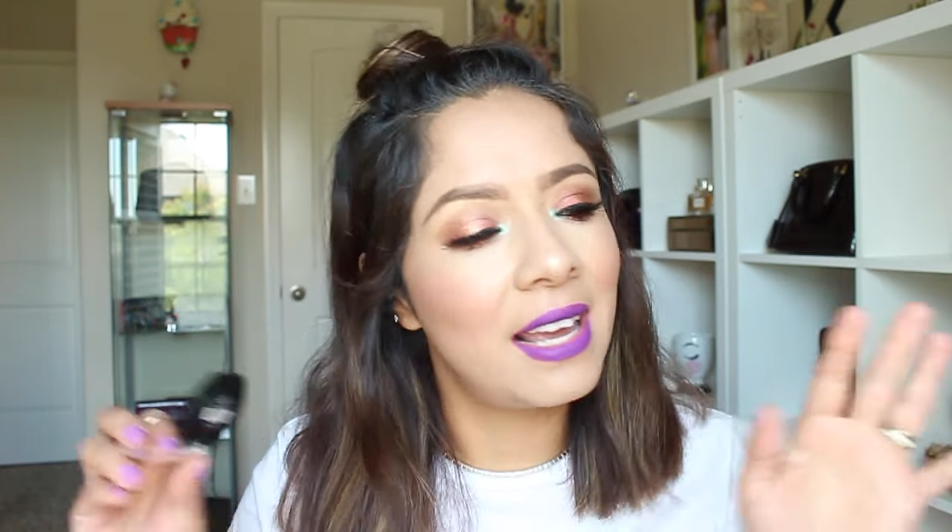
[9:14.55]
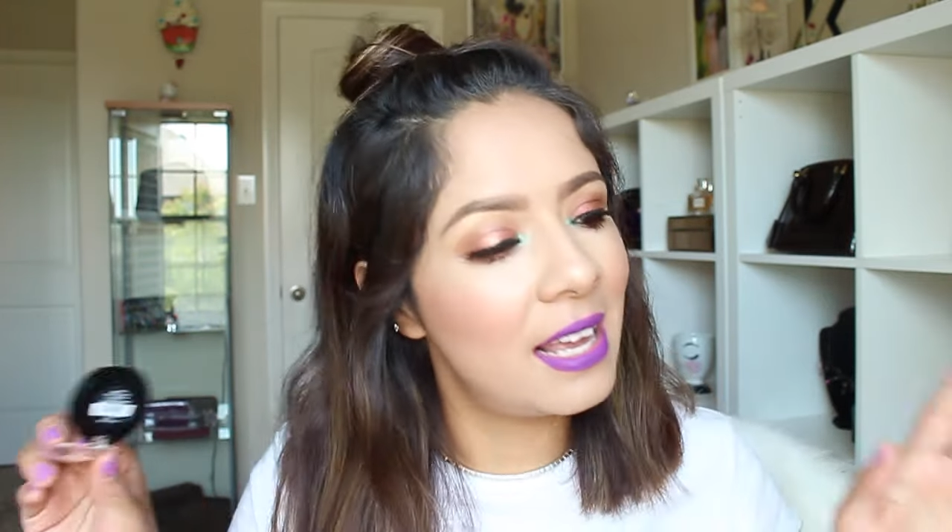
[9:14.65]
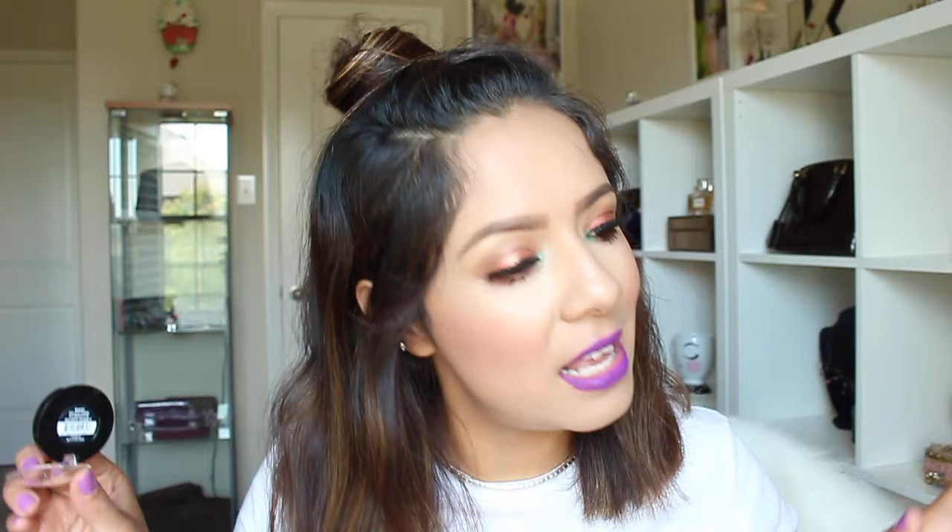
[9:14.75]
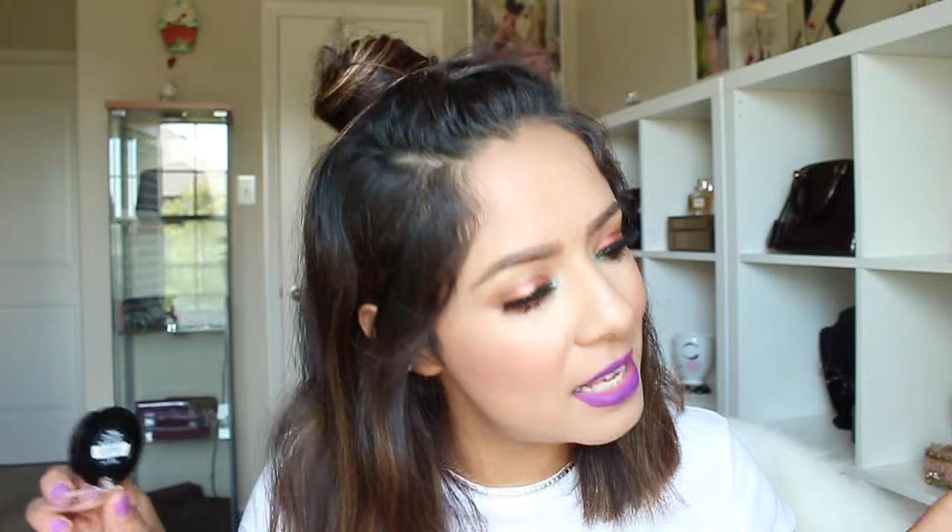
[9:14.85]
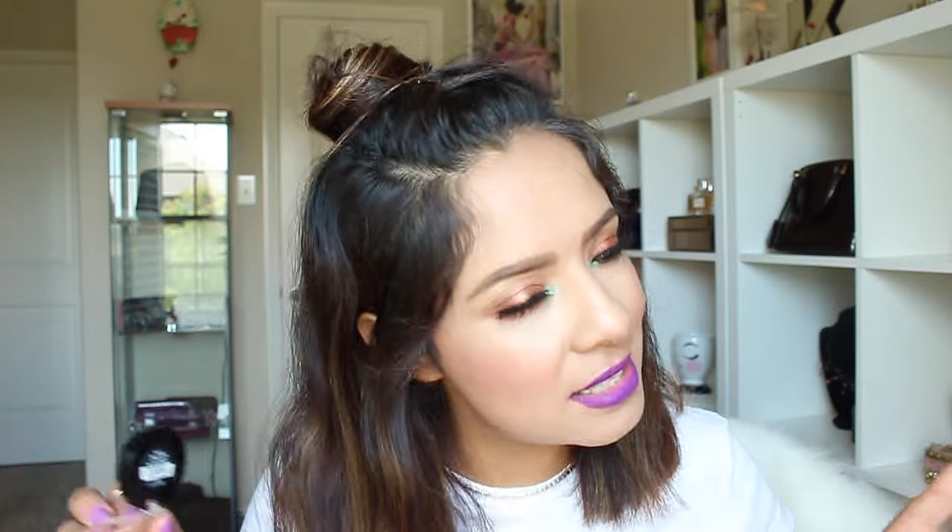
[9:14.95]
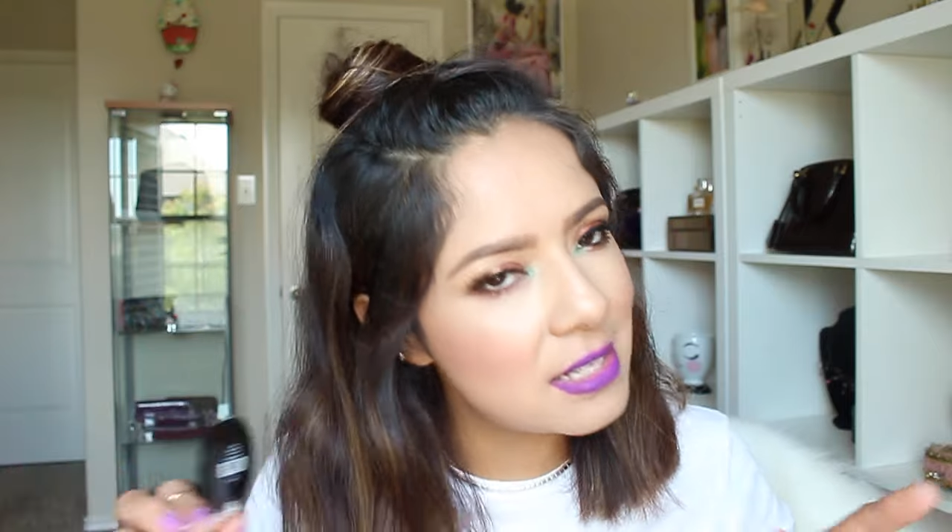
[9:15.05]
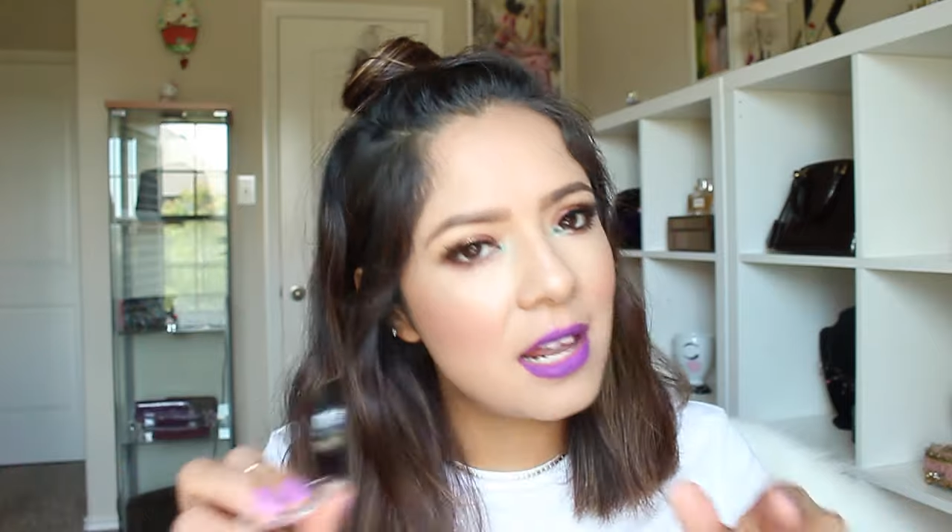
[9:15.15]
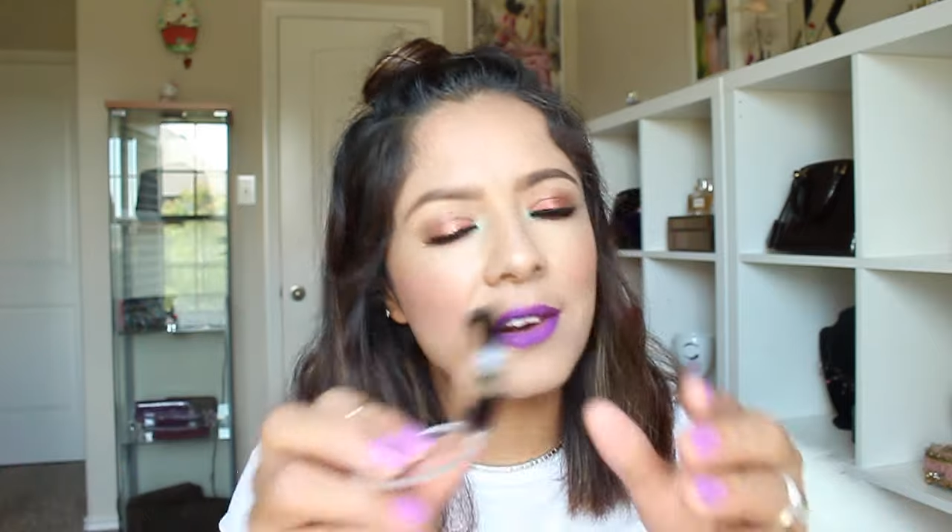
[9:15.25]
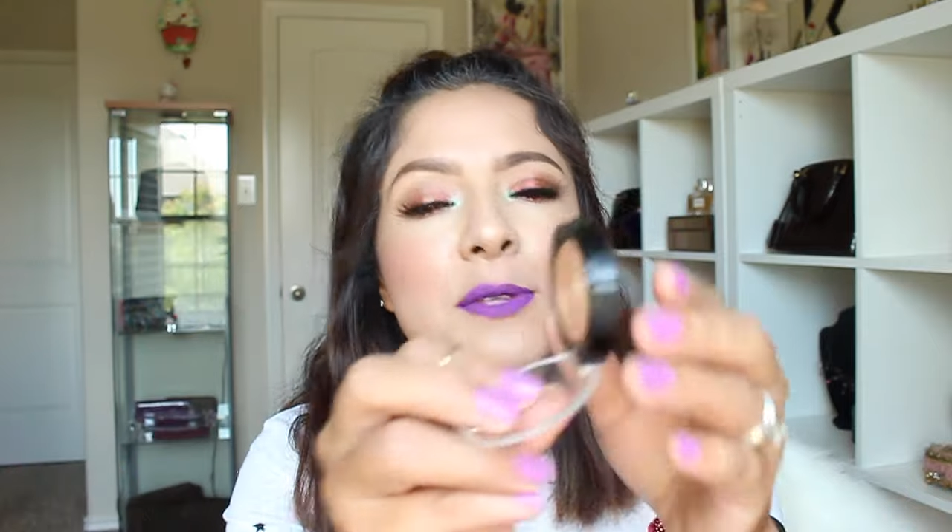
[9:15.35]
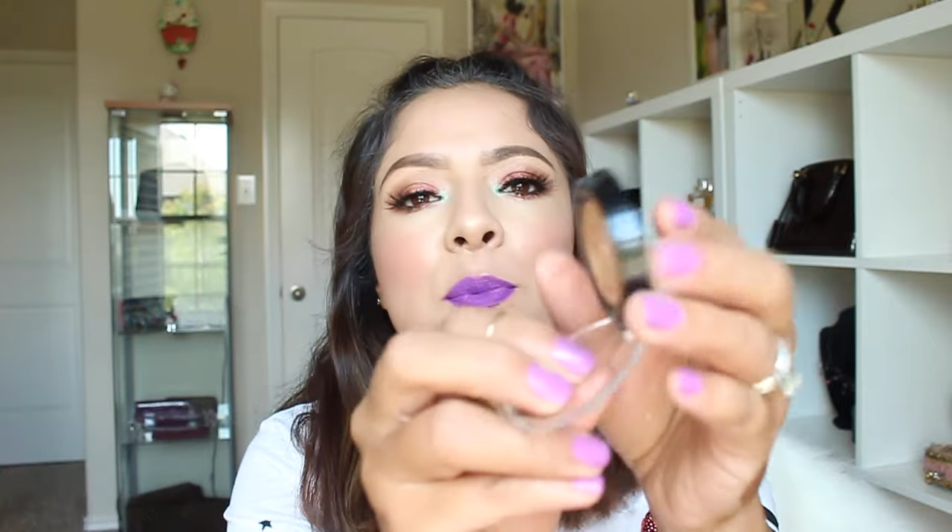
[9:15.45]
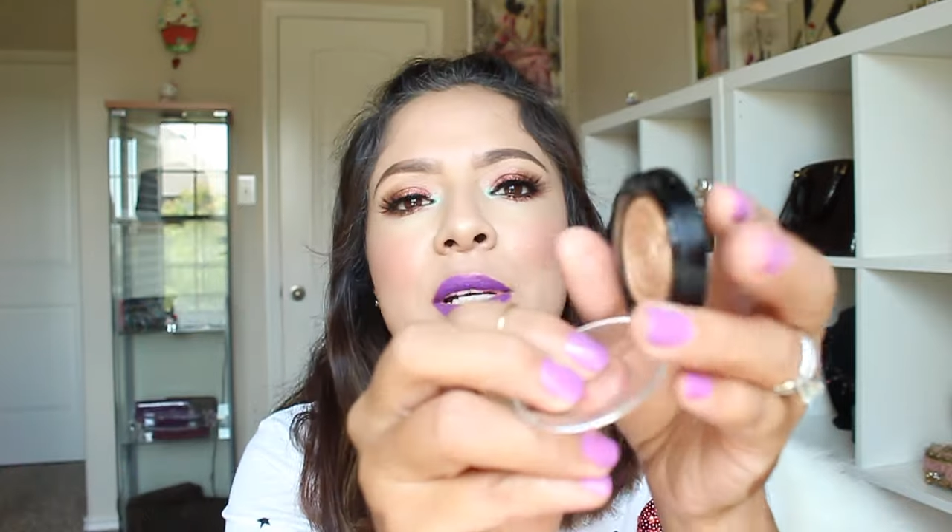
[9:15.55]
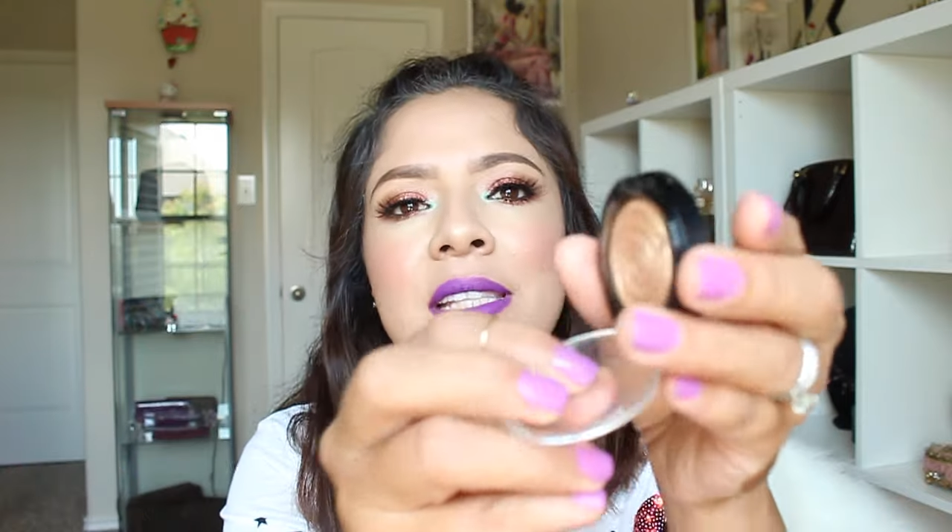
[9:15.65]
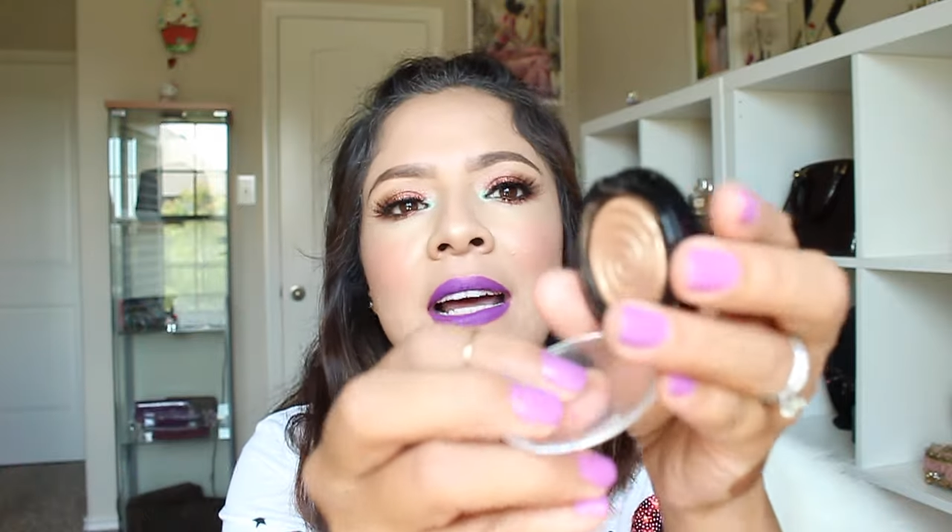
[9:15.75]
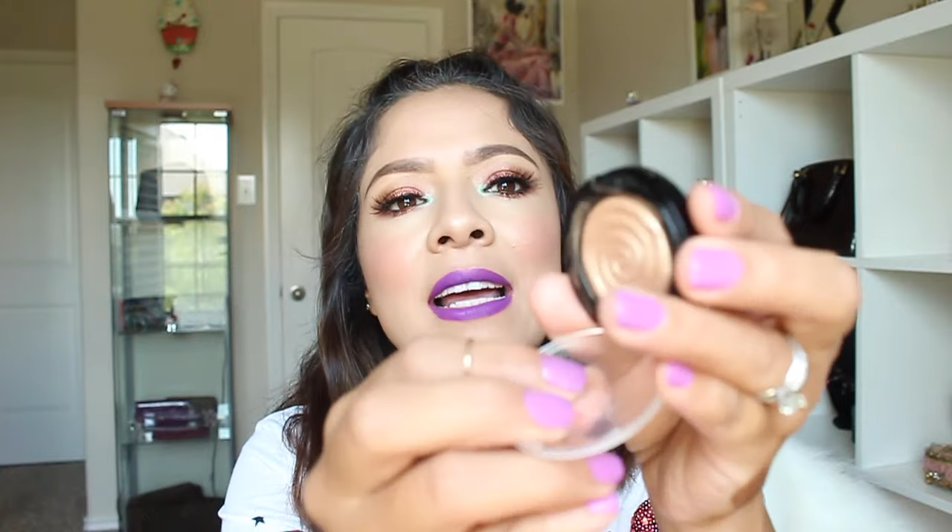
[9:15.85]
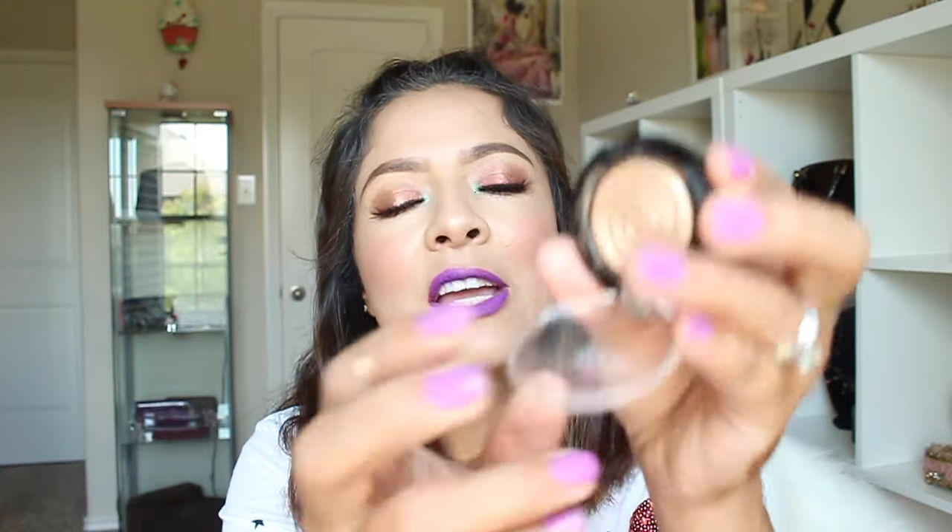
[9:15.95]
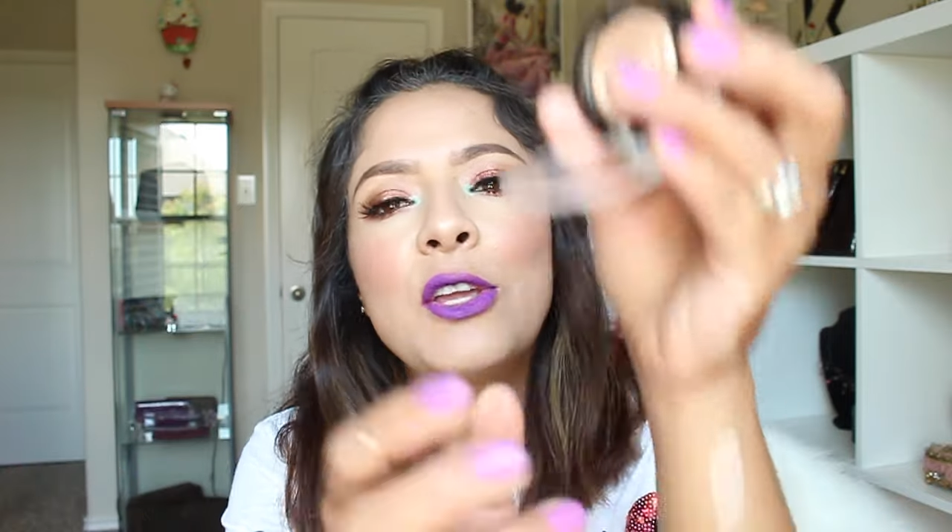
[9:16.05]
Esa es la respuesta.